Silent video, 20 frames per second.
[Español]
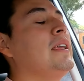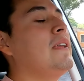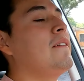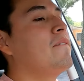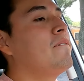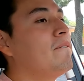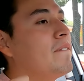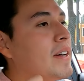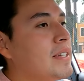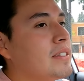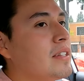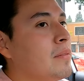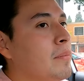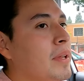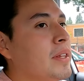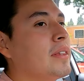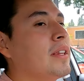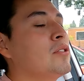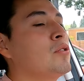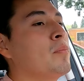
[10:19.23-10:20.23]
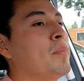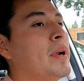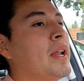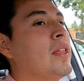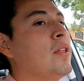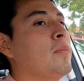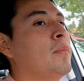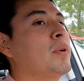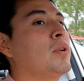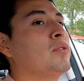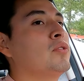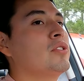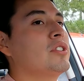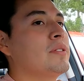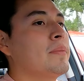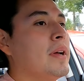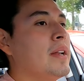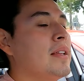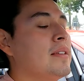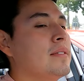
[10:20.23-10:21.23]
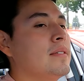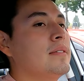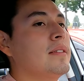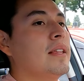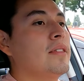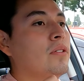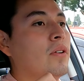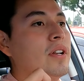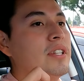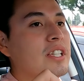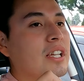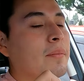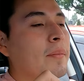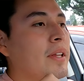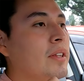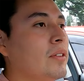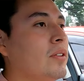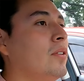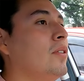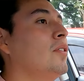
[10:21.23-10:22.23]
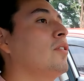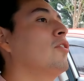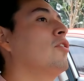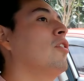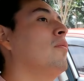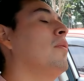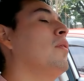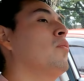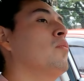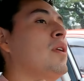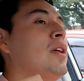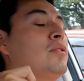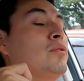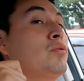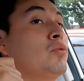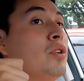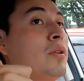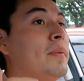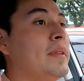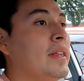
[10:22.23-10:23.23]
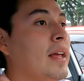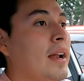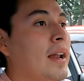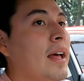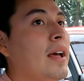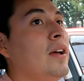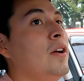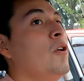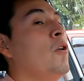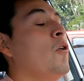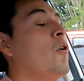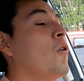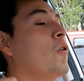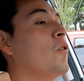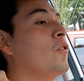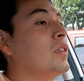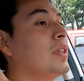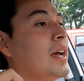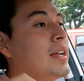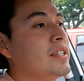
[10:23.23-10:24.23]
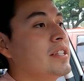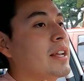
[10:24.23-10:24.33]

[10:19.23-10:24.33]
y fácilmente superado por otros rivales dentro del segmento como una Suzuki Vitara o Honda